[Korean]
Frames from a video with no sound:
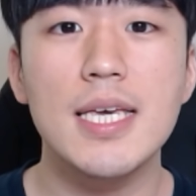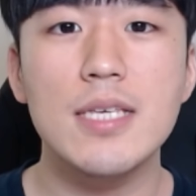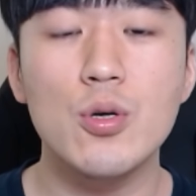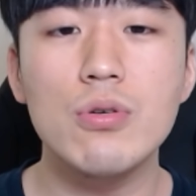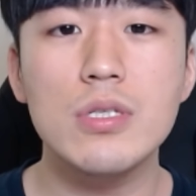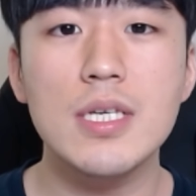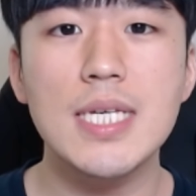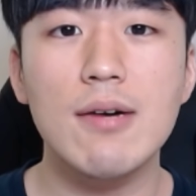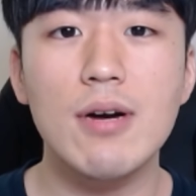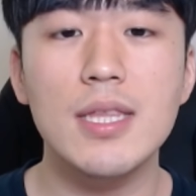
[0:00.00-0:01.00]
조국 전
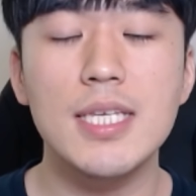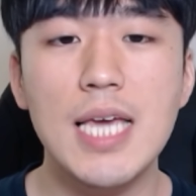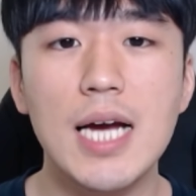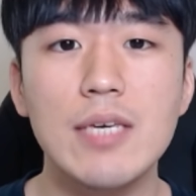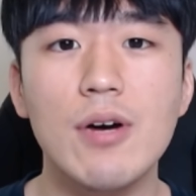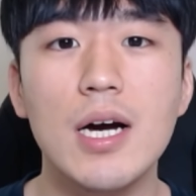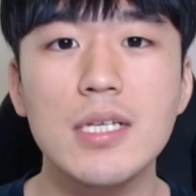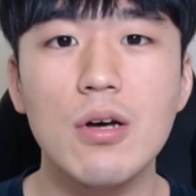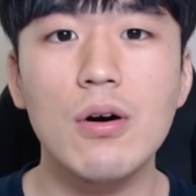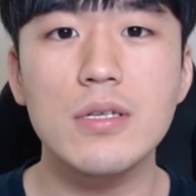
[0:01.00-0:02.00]
장관 이야기와
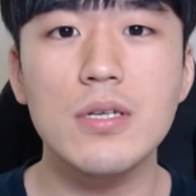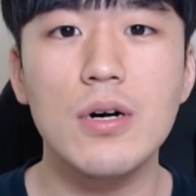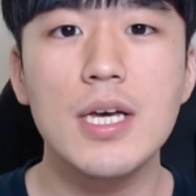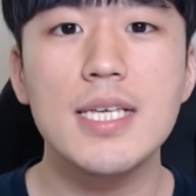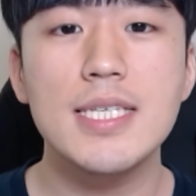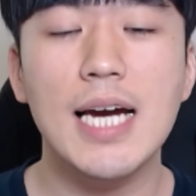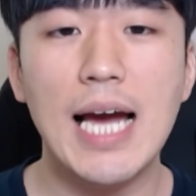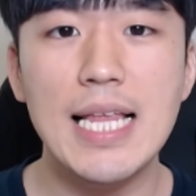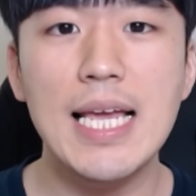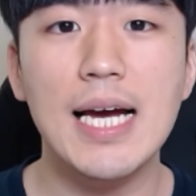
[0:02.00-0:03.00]
섞어서 제가
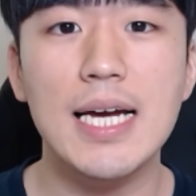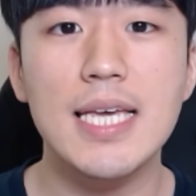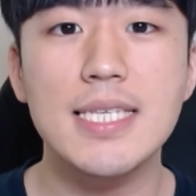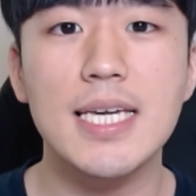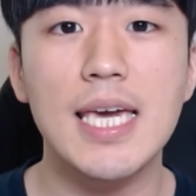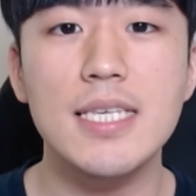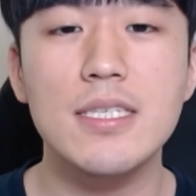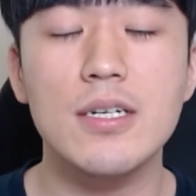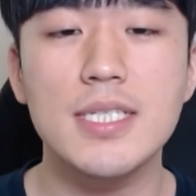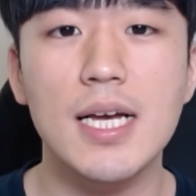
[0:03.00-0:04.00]
간략하게 제
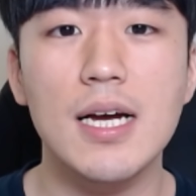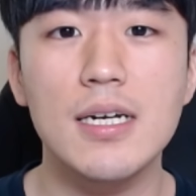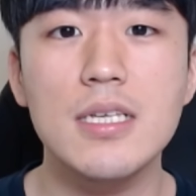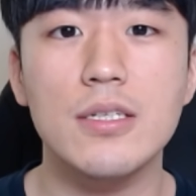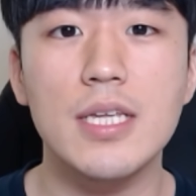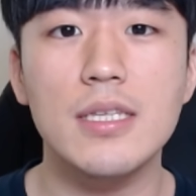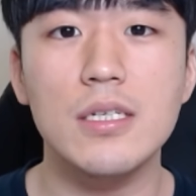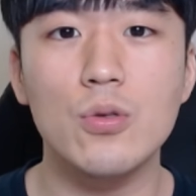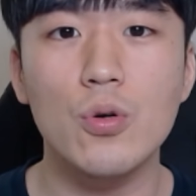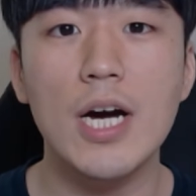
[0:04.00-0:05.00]
개인적인 생각을
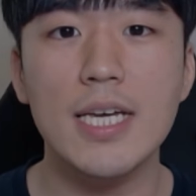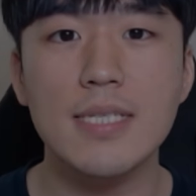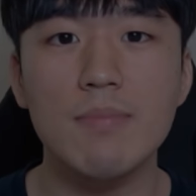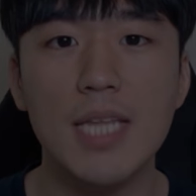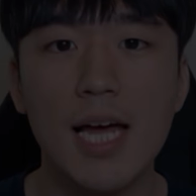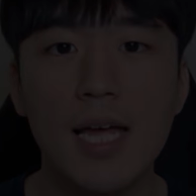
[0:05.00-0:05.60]
전해드리도록 하겠습니다.